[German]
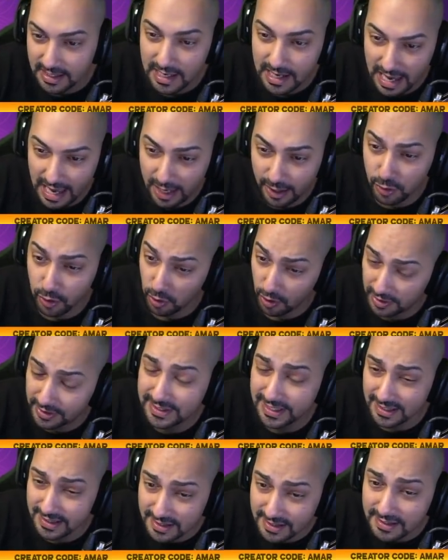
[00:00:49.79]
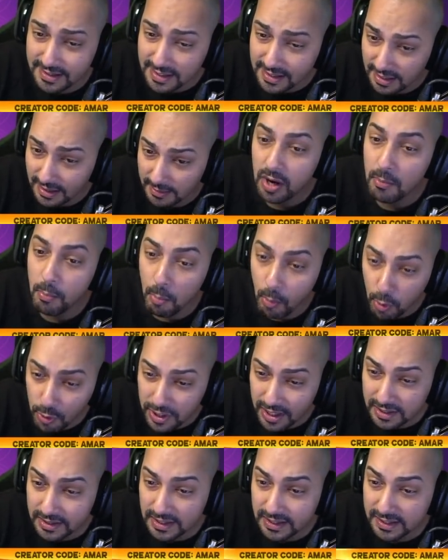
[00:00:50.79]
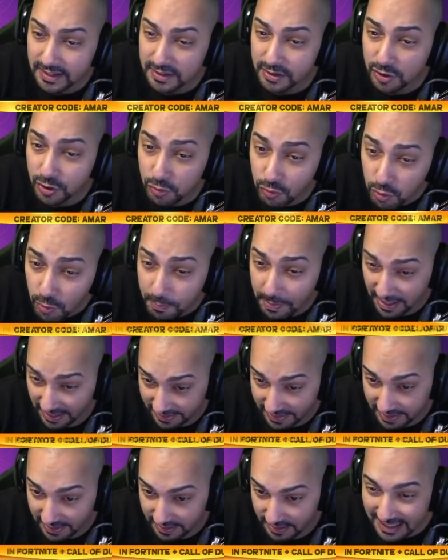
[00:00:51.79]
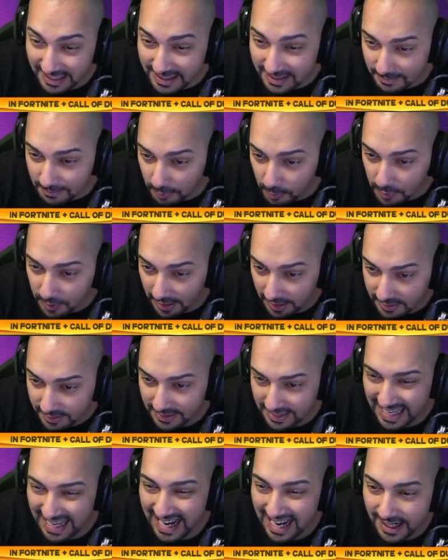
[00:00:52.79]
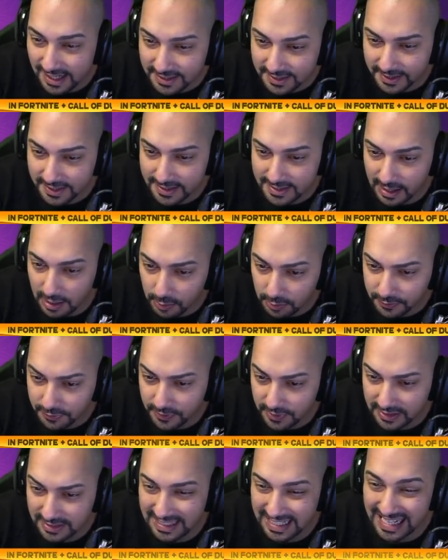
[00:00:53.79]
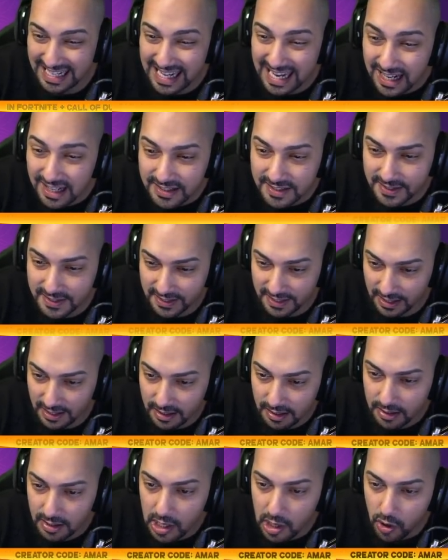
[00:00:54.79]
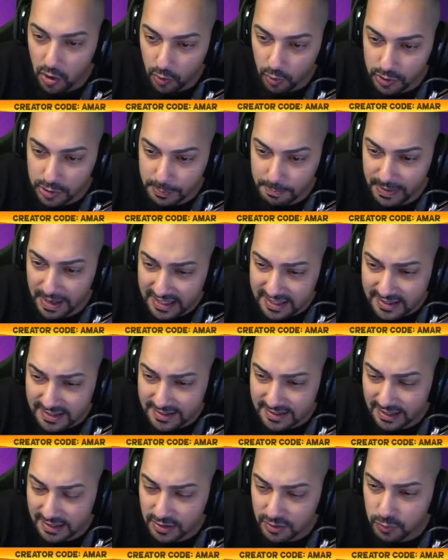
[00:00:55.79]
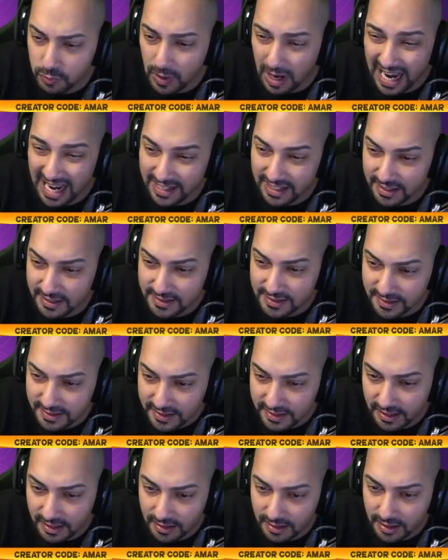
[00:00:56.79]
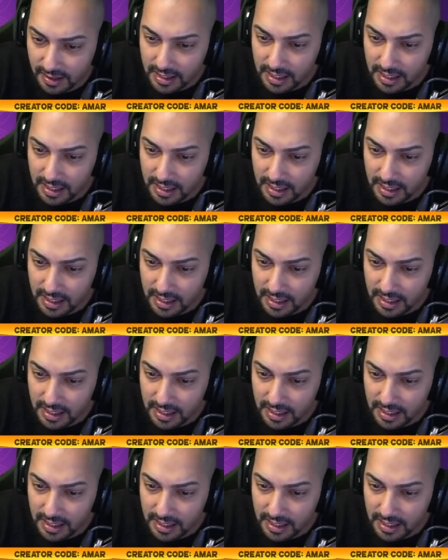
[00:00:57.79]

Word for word: Er gehört ganz dir. Monatliches Crew-Paket. Diesen Monat erhalte das Outfit Galaxia und passend dazu einen Stil,